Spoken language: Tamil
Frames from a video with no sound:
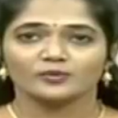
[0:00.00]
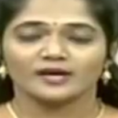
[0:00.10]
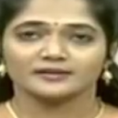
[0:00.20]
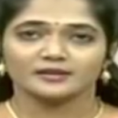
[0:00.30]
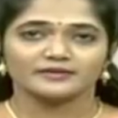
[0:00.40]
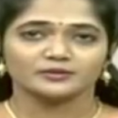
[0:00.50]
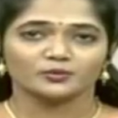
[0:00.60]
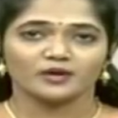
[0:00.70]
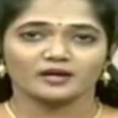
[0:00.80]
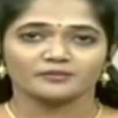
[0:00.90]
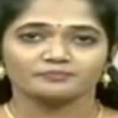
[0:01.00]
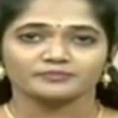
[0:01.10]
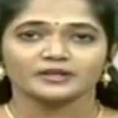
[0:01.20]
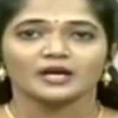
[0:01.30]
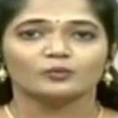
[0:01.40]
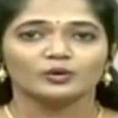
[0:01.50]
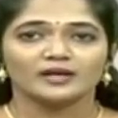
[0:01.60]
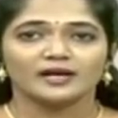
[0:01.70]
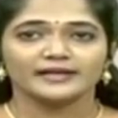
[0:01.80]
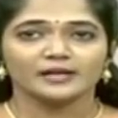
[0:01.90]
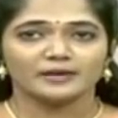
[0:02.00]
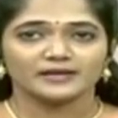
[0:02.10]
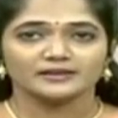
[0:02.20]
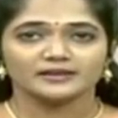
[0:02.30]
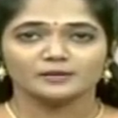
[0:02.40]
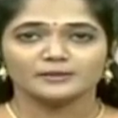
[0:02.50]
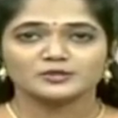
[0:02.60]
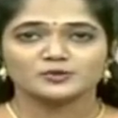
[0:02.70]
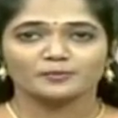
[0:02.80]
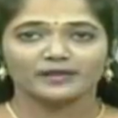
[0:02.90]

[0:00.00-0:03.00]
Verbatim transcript: கவுடா தெரிவித்துள்ளார் உள்நாட்டில் மருந்துகள் மற்றும்